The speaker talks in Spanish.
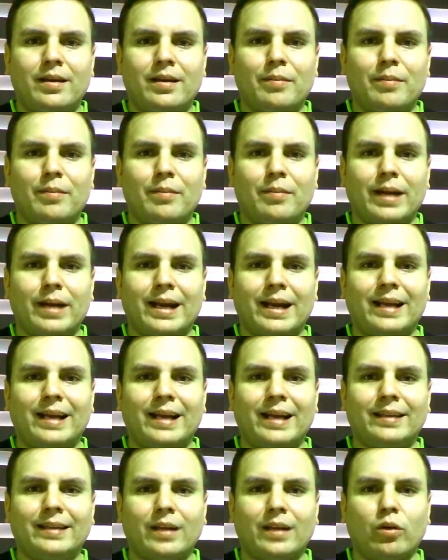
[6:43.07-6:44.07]
Macará le
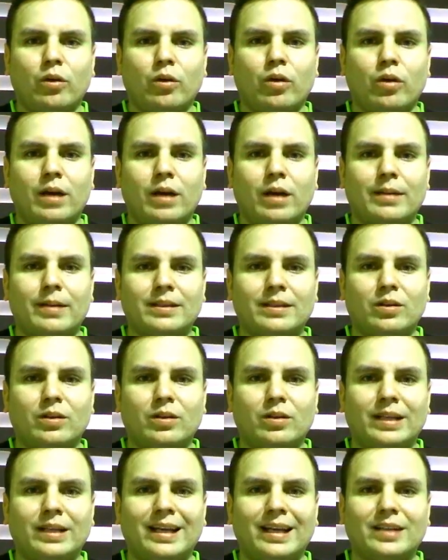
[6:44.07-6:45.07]
entregó a
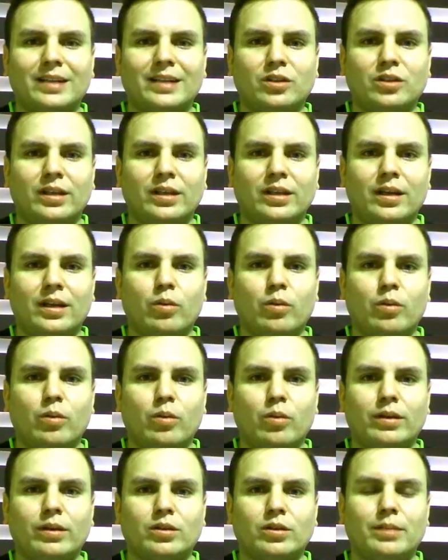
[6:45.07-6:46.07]
Barcelona las acciones del
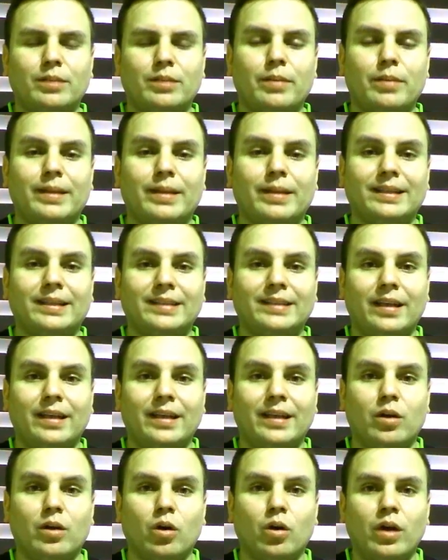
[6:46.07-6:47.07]
encuentro, simplemente se
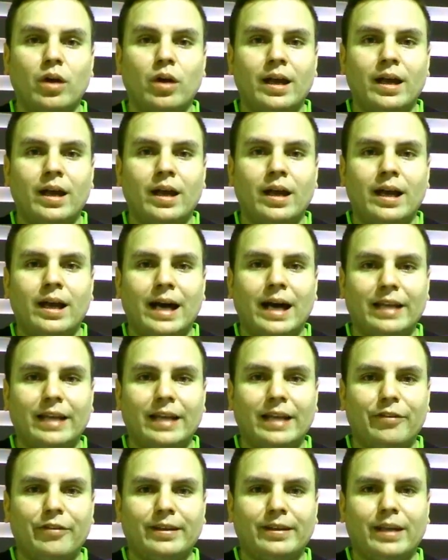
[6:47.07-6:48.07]
dedicó a
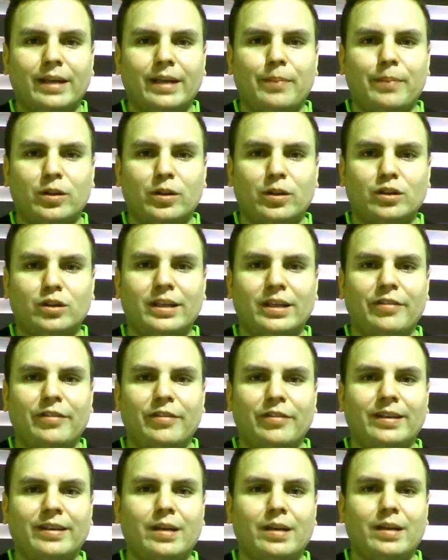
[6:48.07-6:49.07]
defender, pero eso sí,
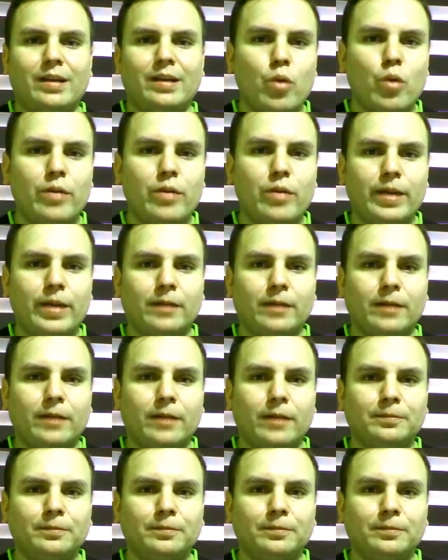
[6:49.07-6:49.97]
defender muy bien